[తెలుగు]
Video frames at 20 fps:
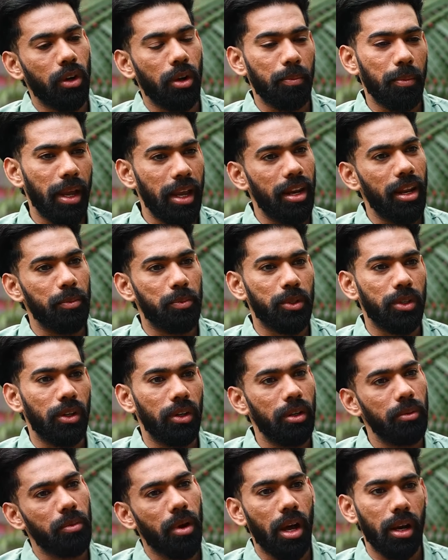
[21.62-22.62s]
కూడా ఒక మెయిన్
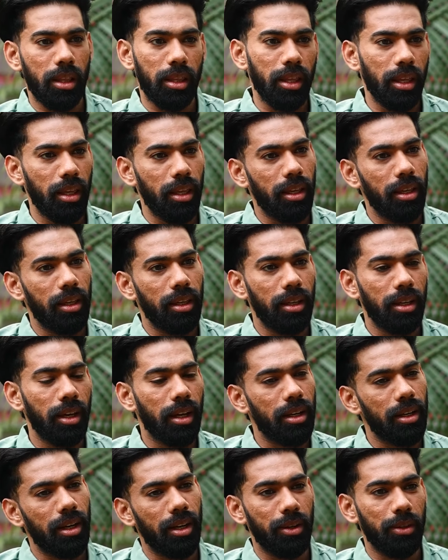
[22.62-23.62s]
ఎపిసోడ్ మారుతి
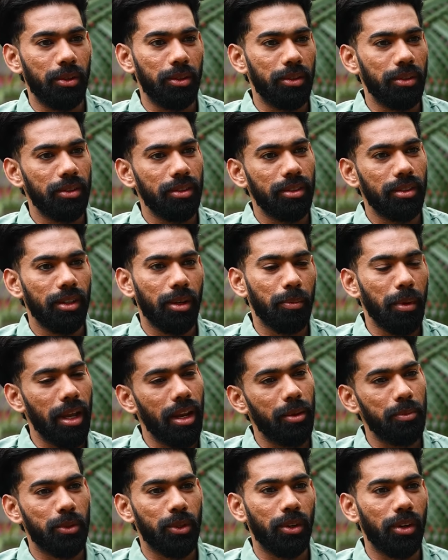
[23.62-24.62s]
గారు నాకు ఒక
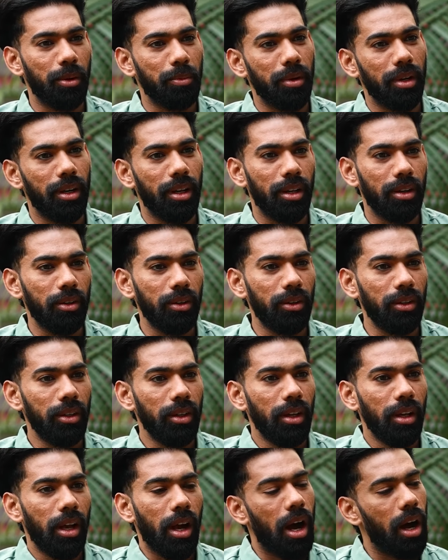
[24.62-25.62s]
మెయిన్ ఎపిసోడ్ లో పెట్టారు
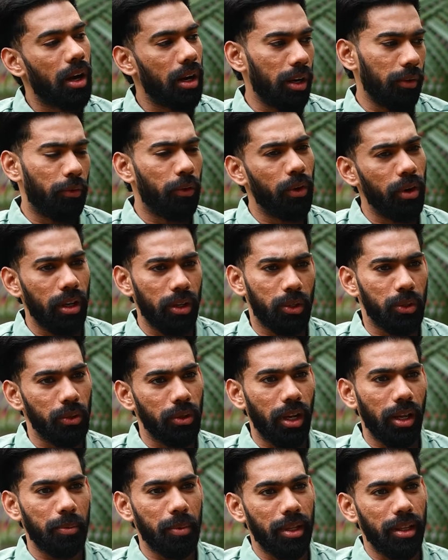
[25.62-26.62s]
ఆల్రెడీ ఫోర్ డేస్
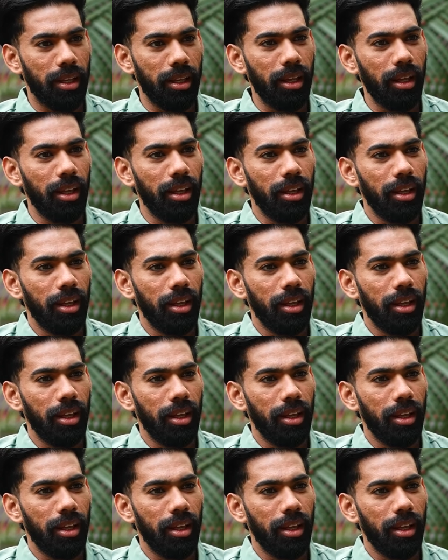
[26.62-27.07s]
షూట్ అయిపోయింది